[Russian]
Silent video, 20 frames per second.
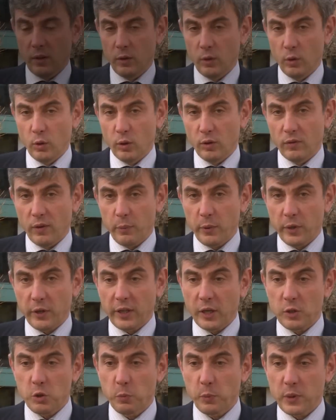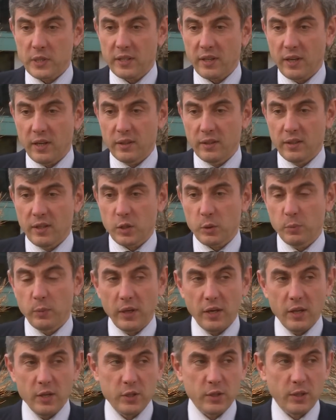Ну, во-первых, хочу поздравить наших
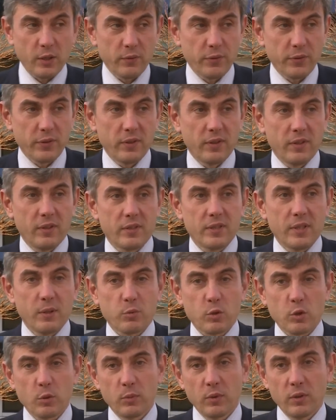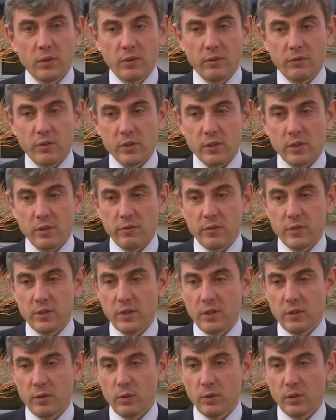болельщиков э, с тем, что мы вышли в
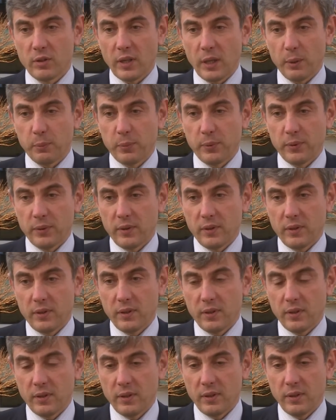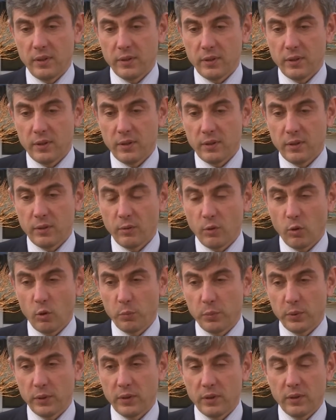весенний этап э, Лиги
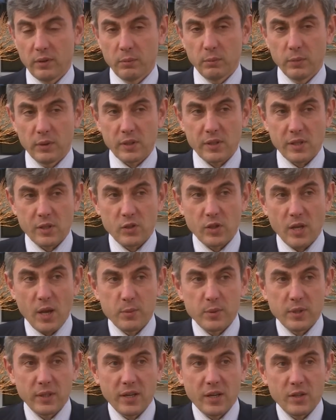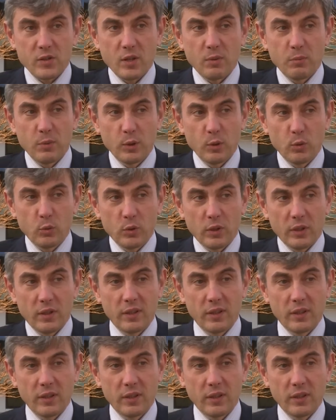Европы. Мы наслаждаемся каждой минутой.